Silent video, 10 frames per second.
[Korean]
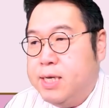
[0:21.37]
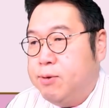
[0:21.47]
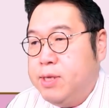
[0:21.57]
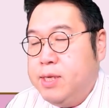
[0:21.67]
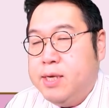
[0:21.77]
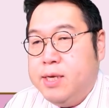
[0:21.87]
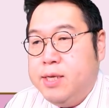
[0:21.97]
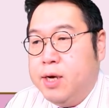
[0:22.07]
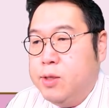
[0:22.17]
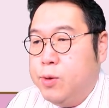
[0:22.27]
의원,
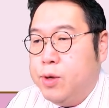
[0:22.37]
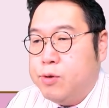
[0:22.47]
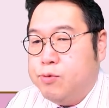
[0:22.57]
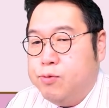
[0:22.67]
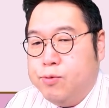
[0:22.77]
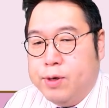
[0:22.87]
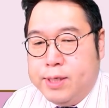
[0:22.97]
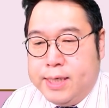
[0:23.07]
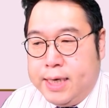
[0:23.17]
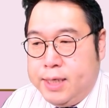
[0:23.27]
여의도
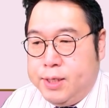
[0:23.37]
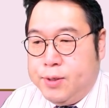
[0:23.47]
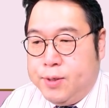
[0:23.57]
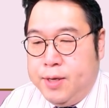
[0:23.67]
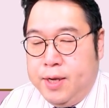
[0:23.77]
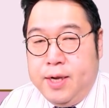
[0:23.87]
연구원장이죠.